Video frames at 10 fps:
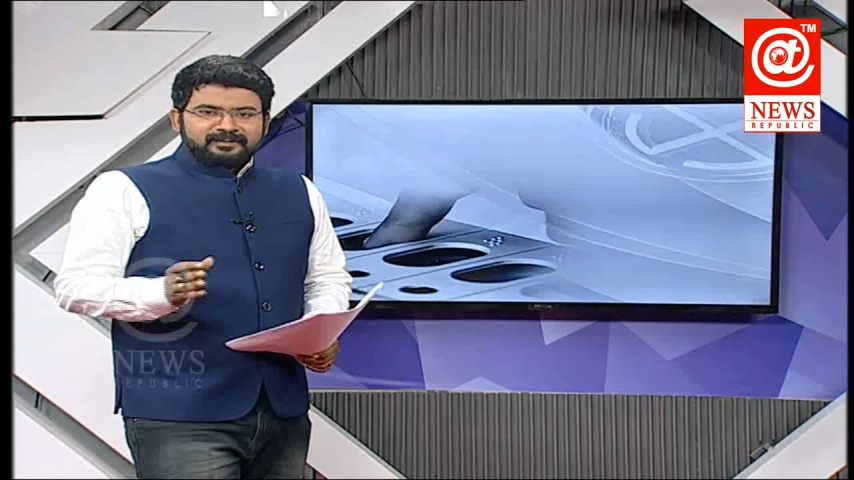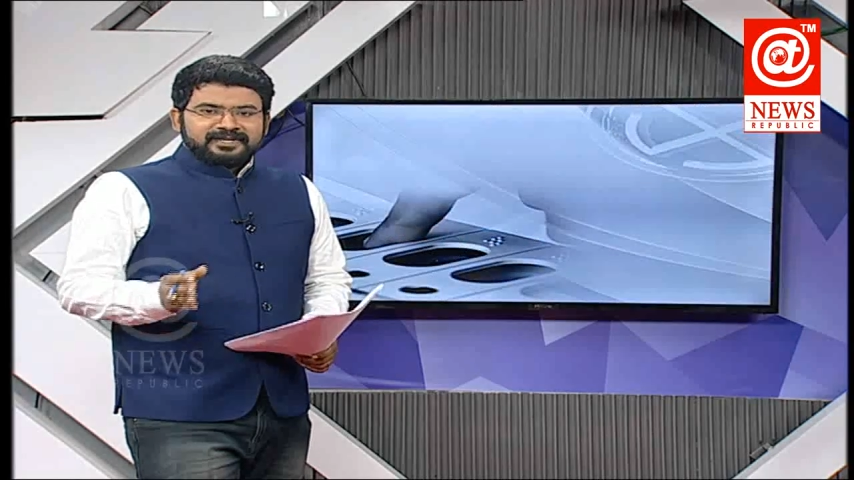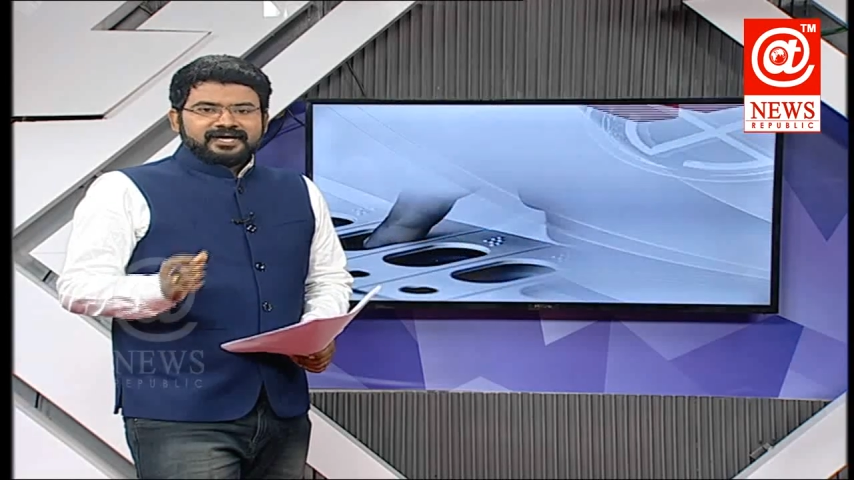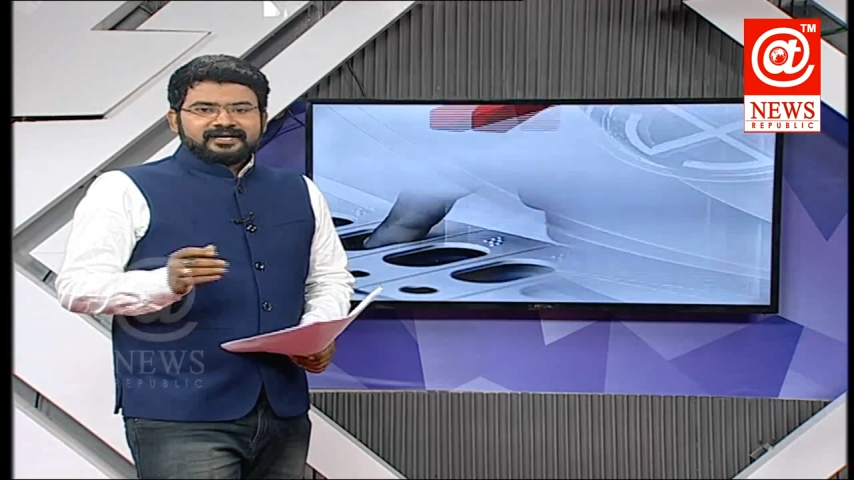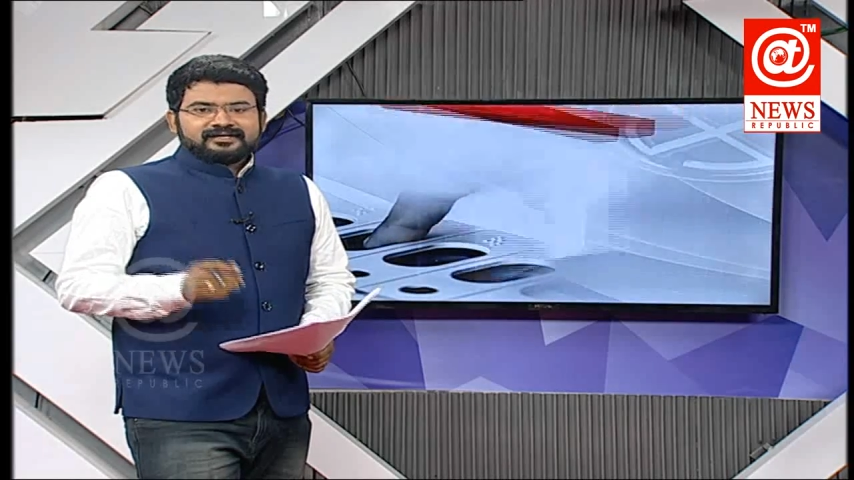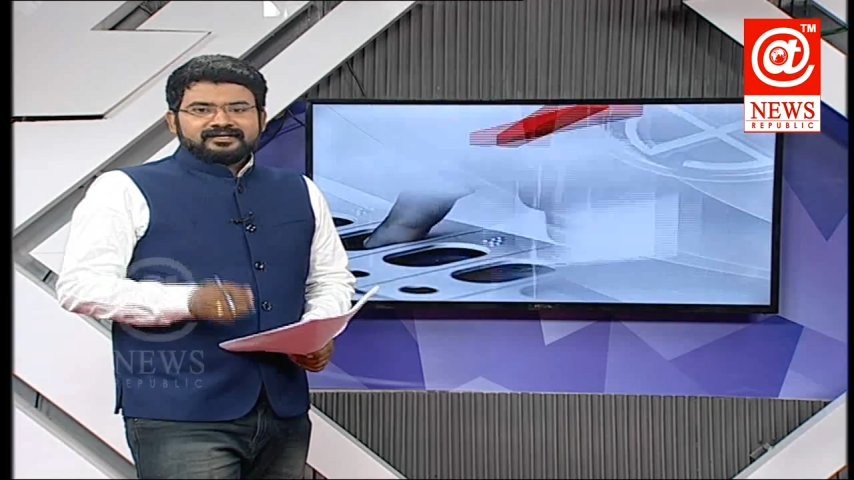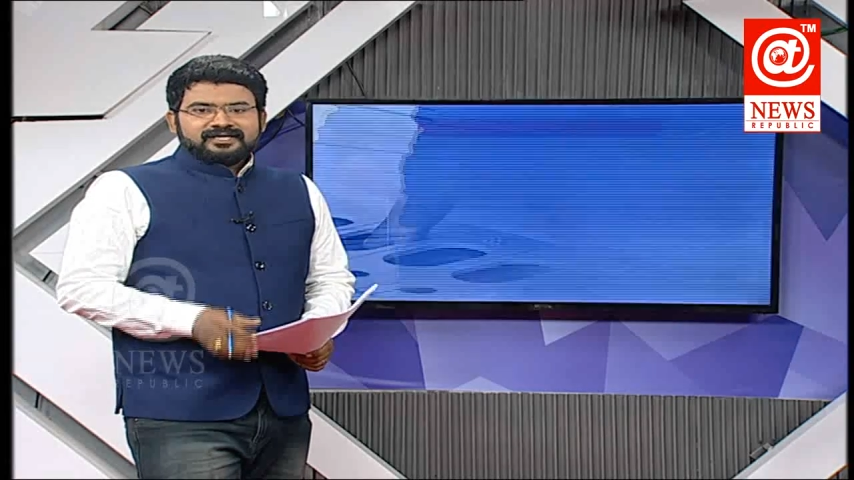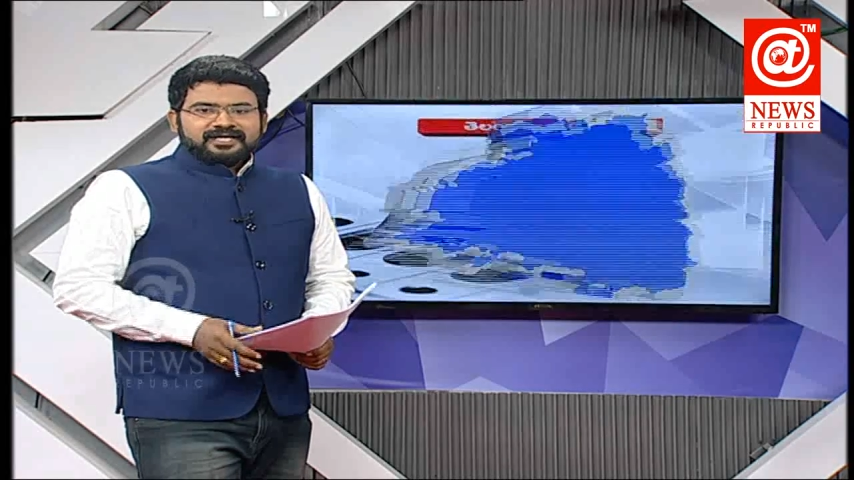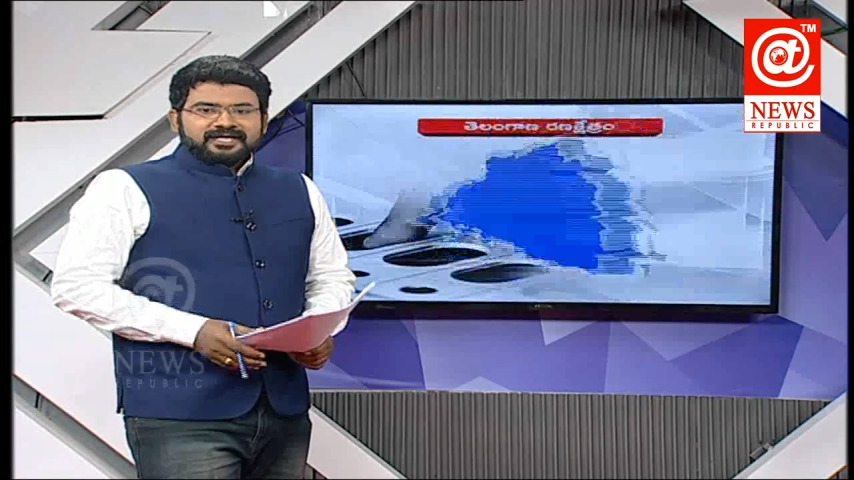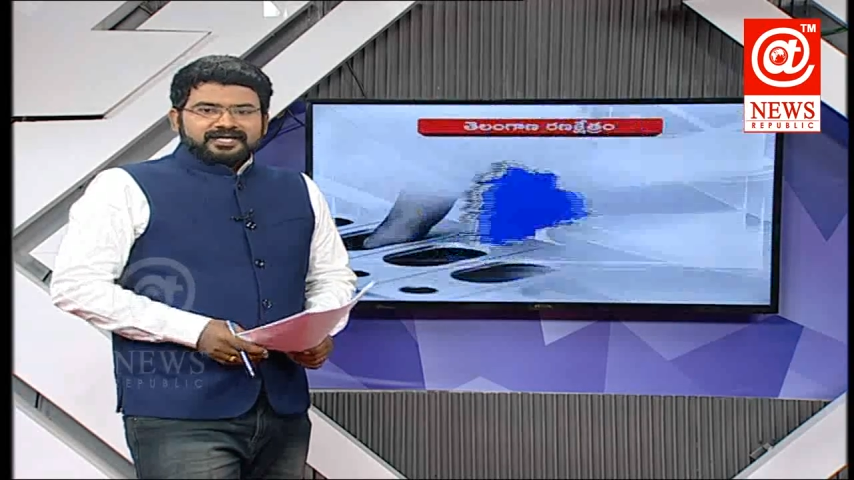ఎల్బీ నగర్
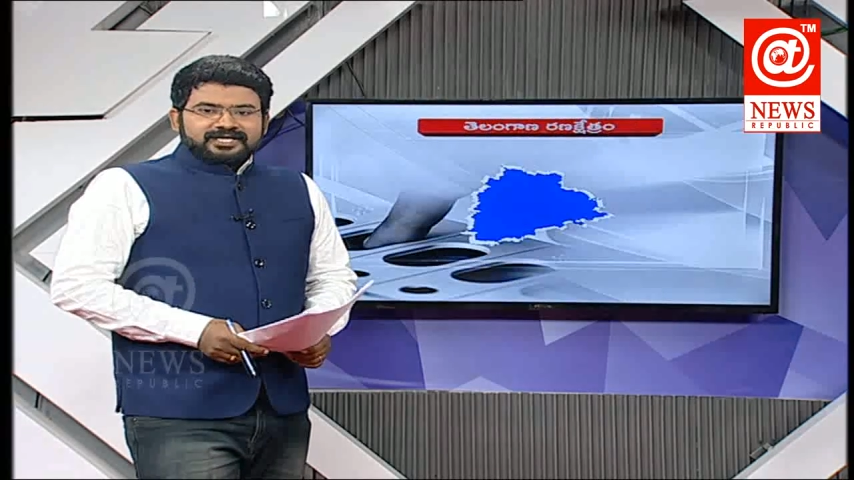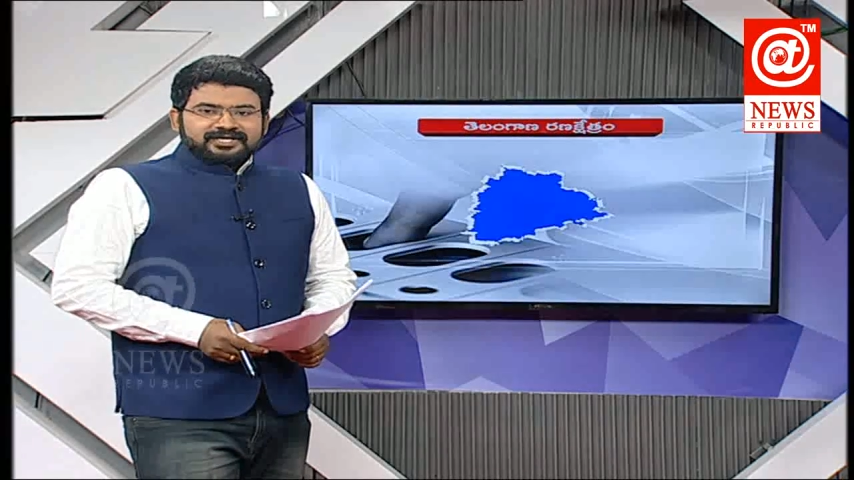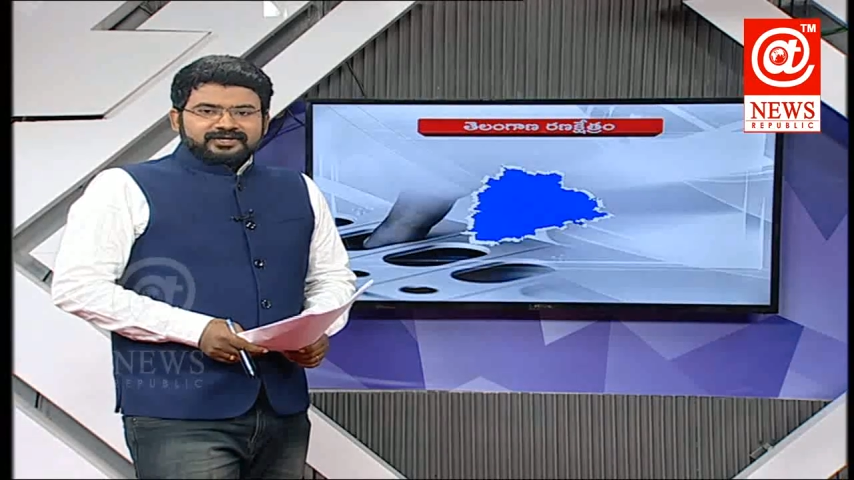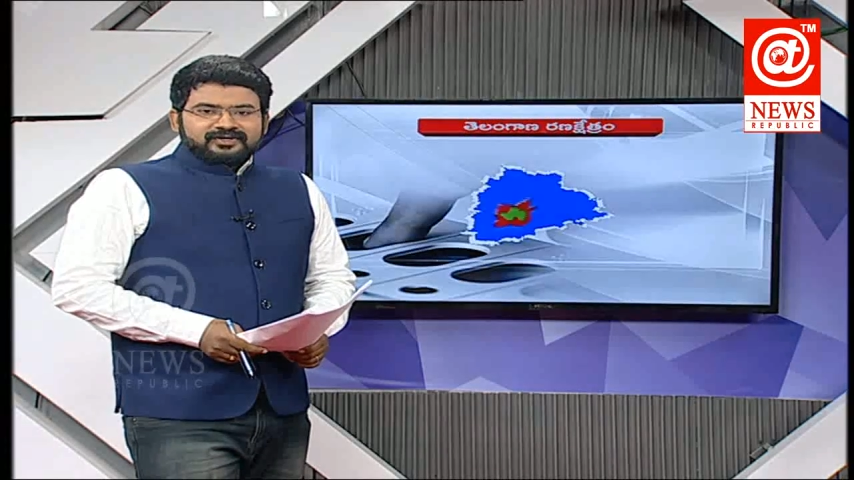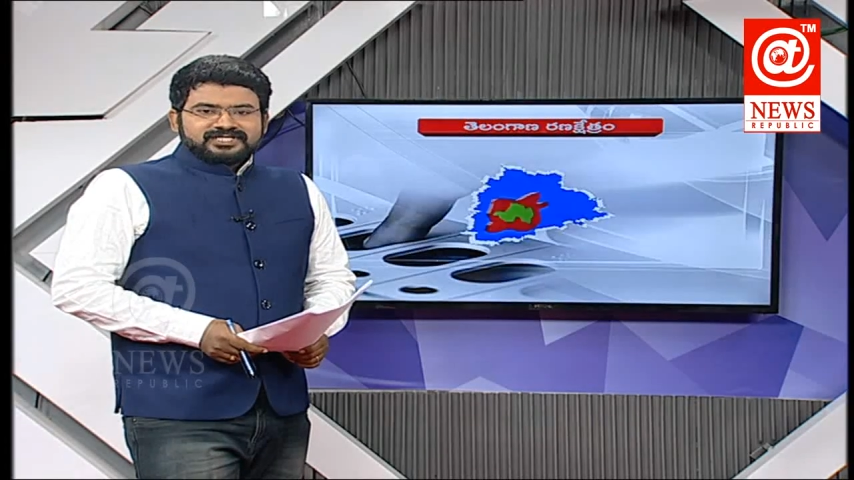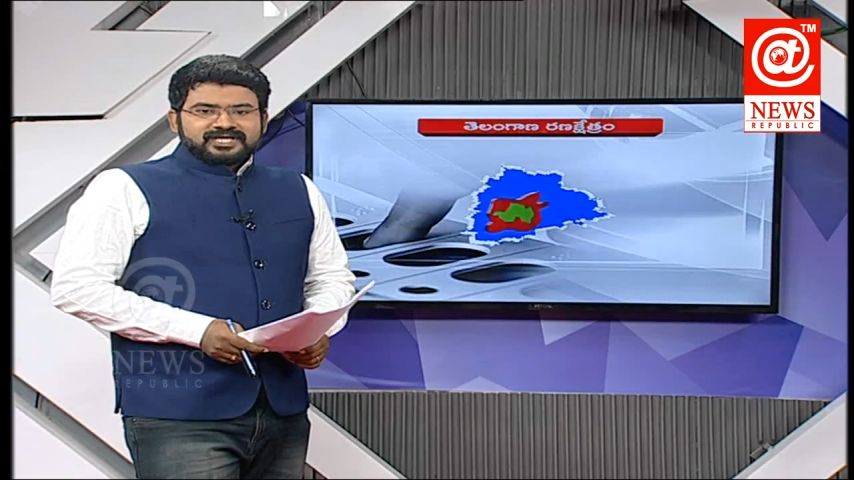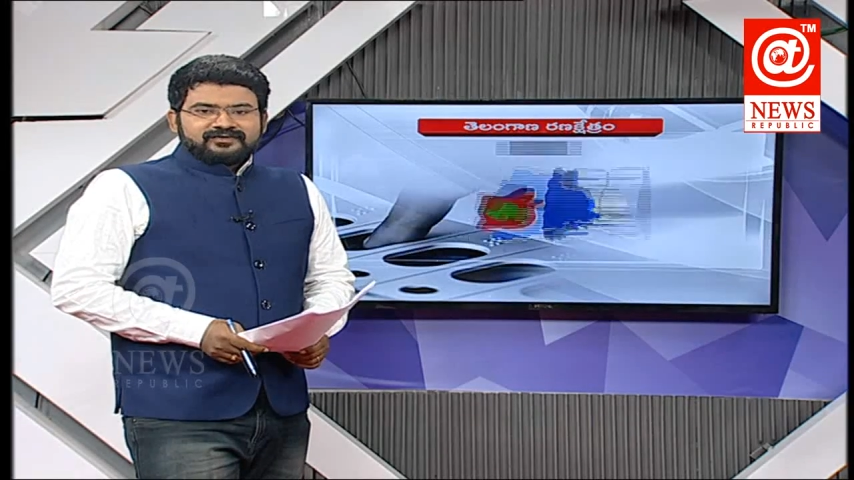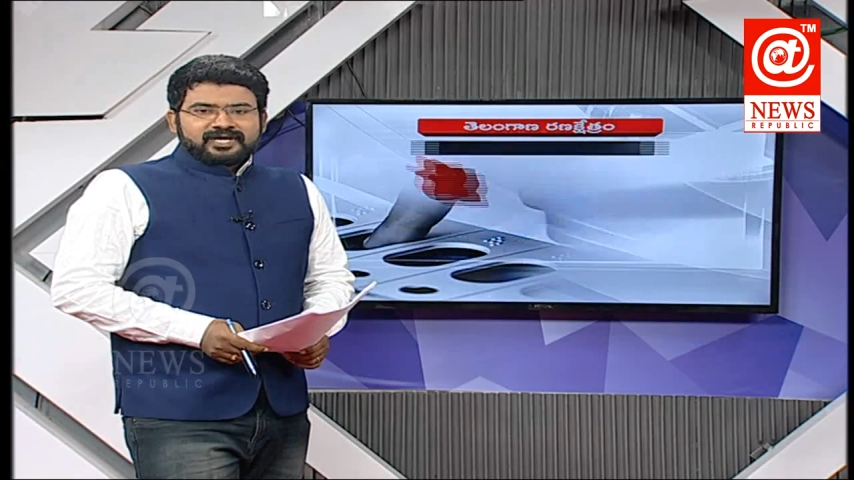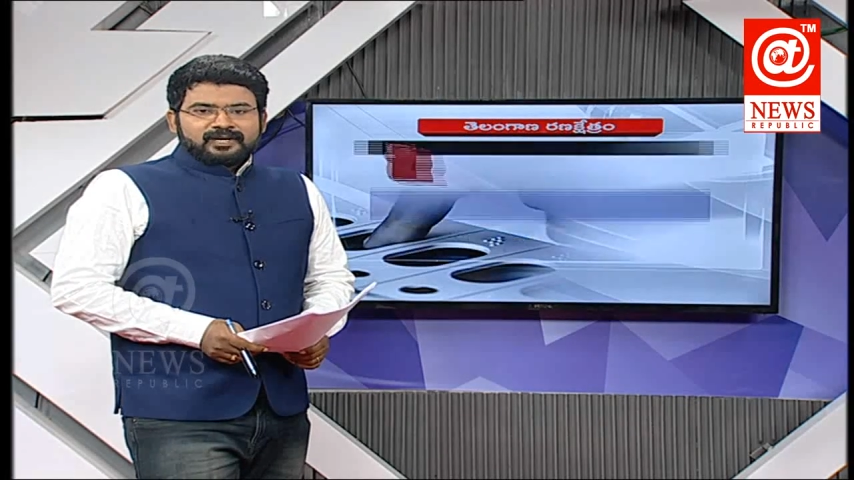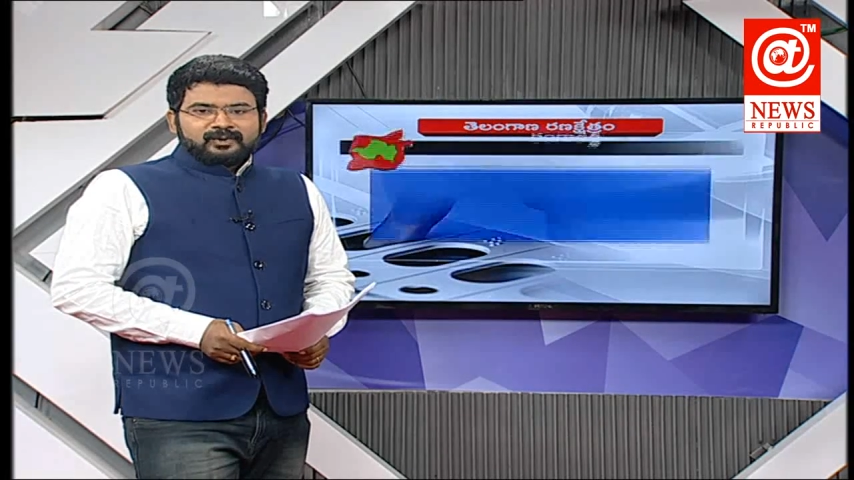ఈ
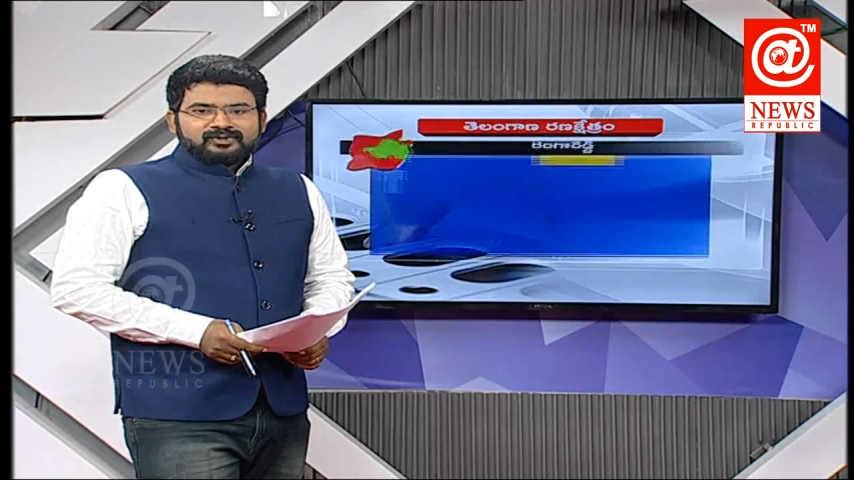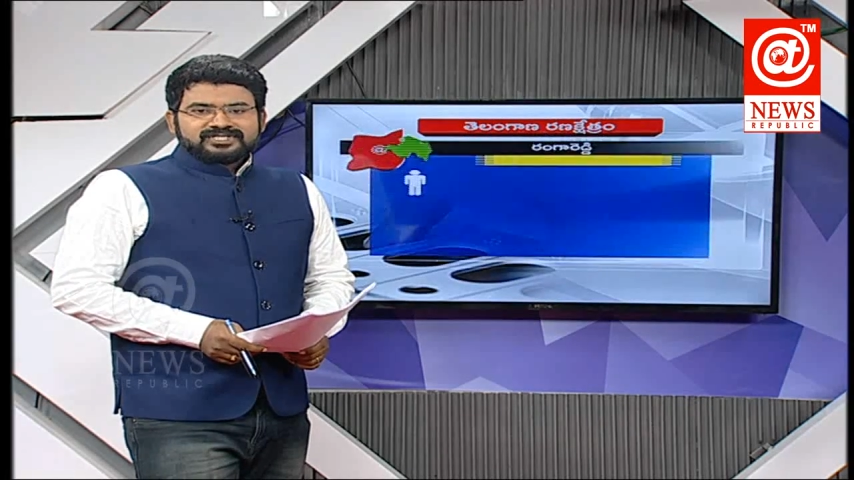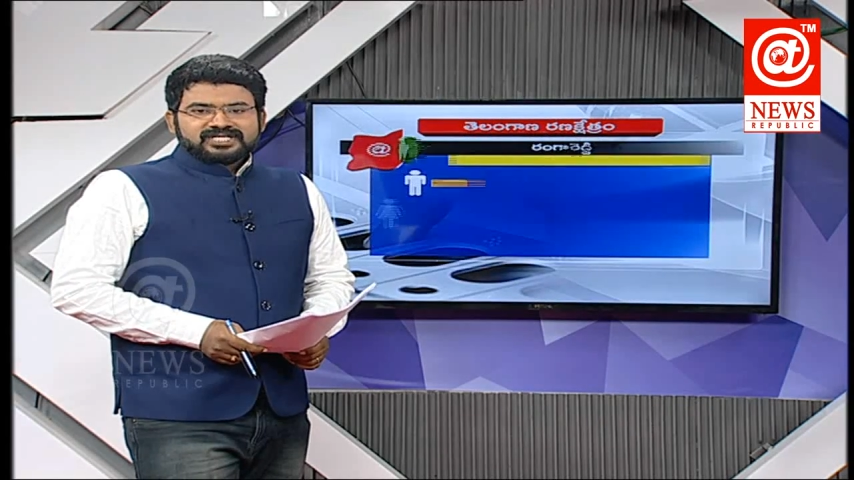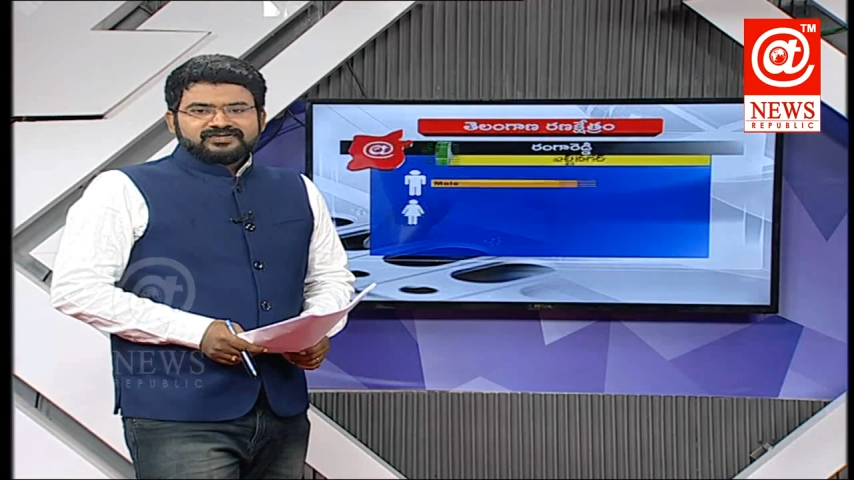నియోజకవర్గంలో